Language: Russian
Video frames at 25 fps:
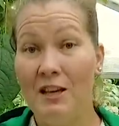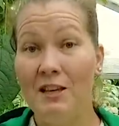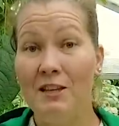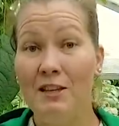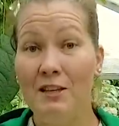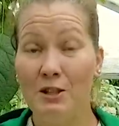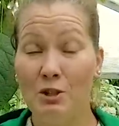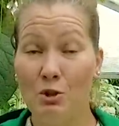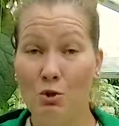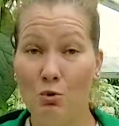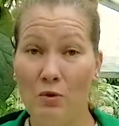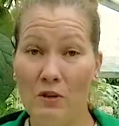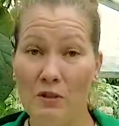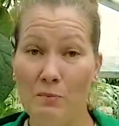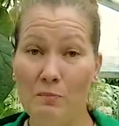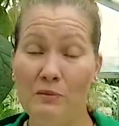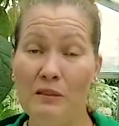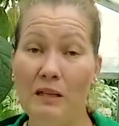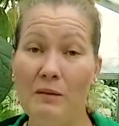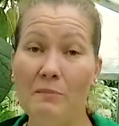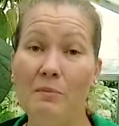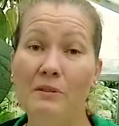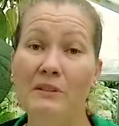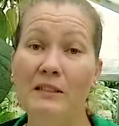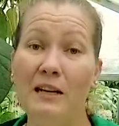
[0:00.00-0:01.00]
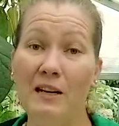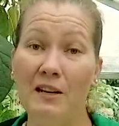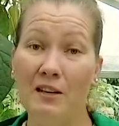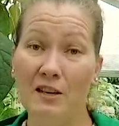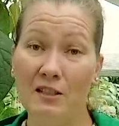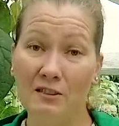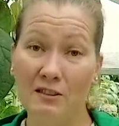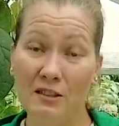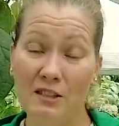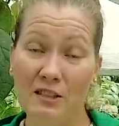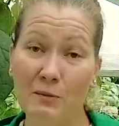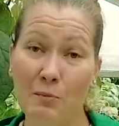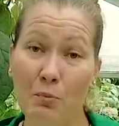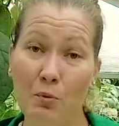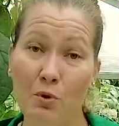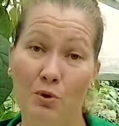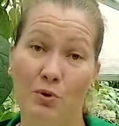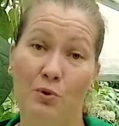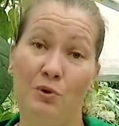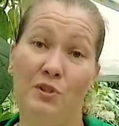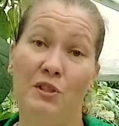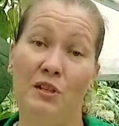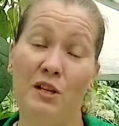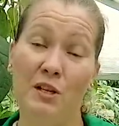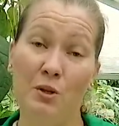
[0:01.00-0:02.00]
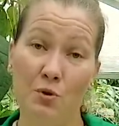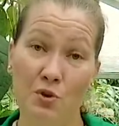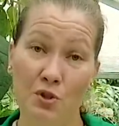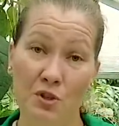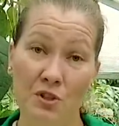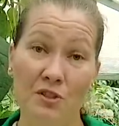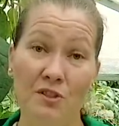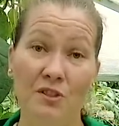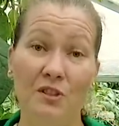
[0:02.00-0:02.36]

Если у вас была белокрылка, используйте следующие